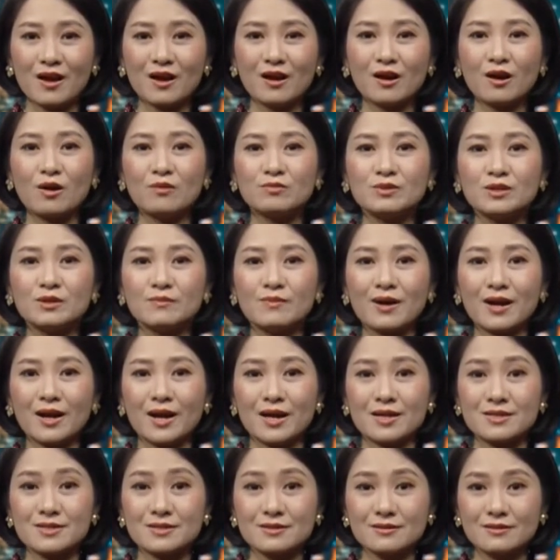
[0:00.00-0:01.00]
Không những mang
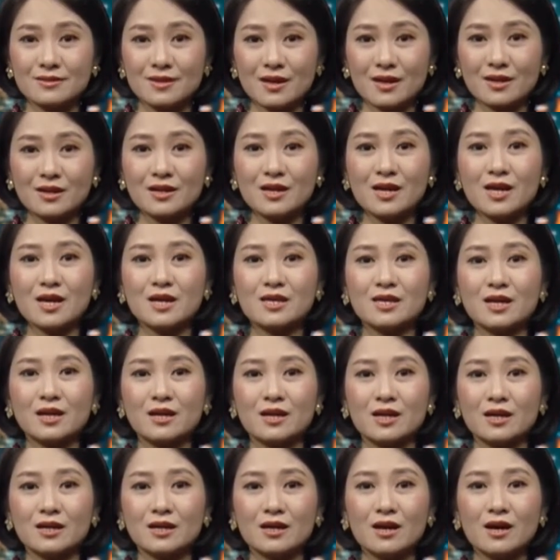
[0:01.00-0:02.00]
lại sự tiện nghi nhất
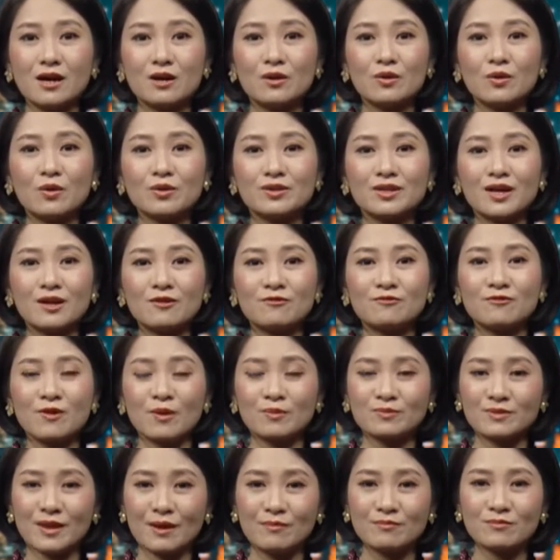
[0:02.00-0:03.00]
định, nội thất
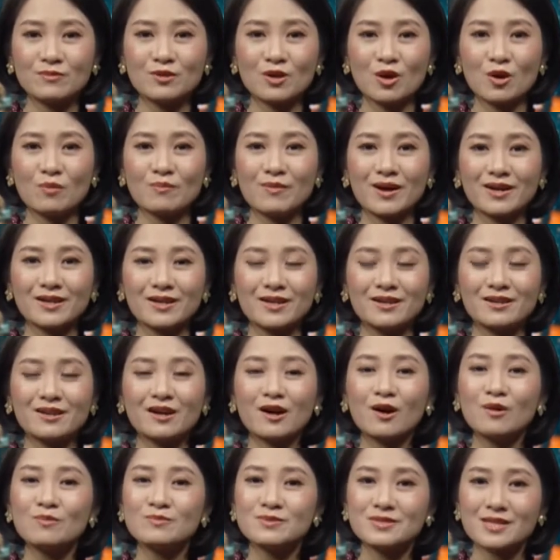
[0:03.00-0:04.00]
phòng tắm còn mang đến
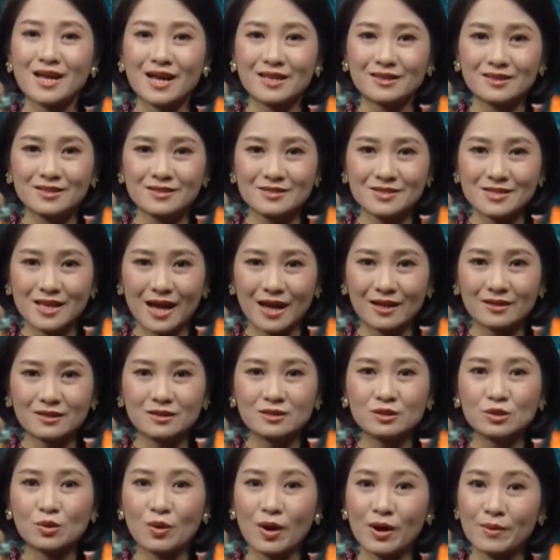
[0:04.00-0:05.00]
không gian thư giãn,
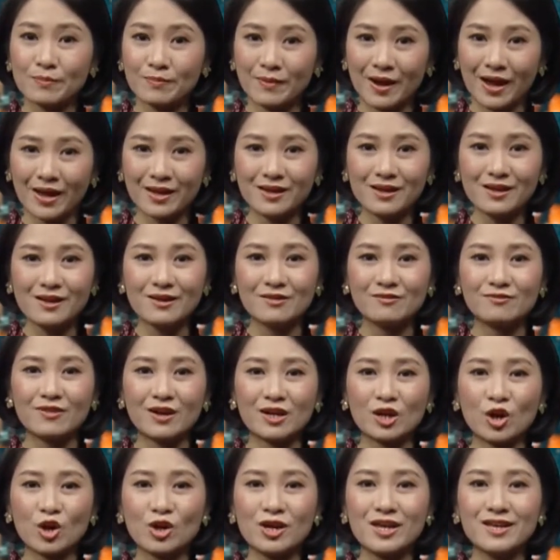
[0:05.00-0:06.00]
thoải mái và
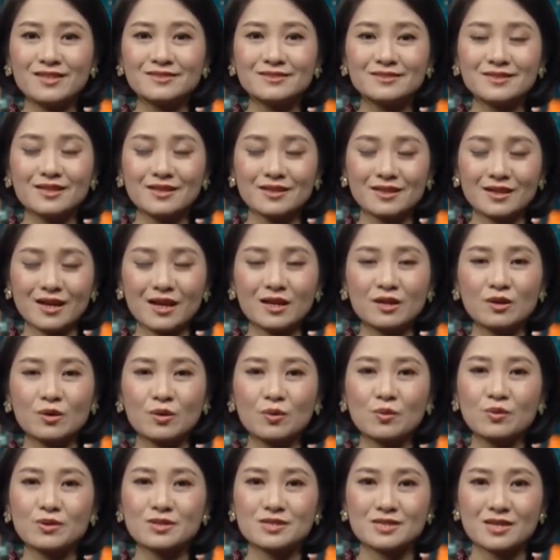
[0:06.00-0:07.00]
nói lên tính cách
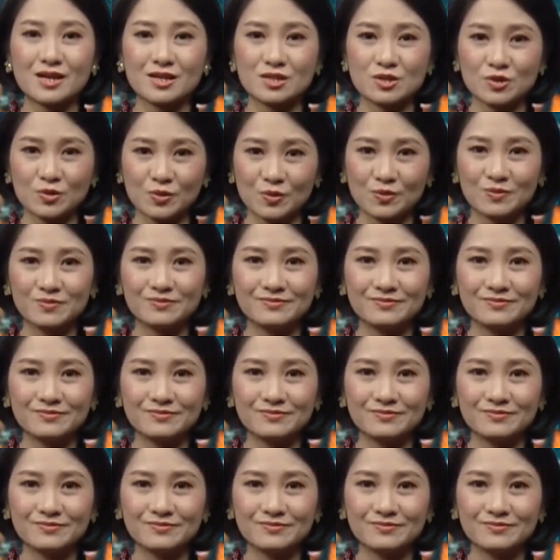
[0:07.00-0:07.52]
của gia chủ.